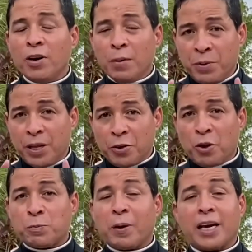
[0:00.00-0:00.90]
Pido a
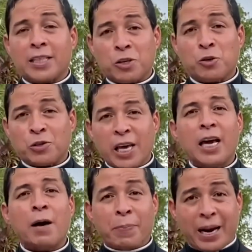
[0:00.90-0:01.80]
Dios para que te
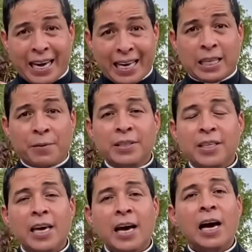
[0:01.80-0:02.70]
sostenga, para que te
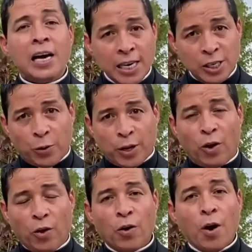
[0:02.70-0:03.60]
bendiga y sobre
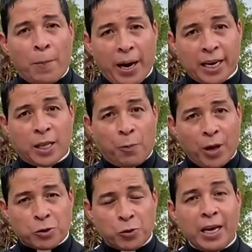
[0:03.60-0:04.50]
todo para que te
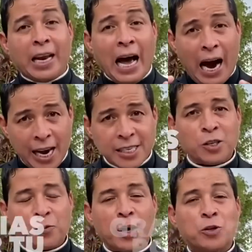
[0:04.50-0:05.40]
puedas unir a este
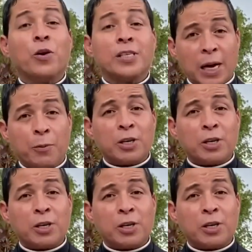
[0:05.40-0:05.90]
esfuerzo que estamos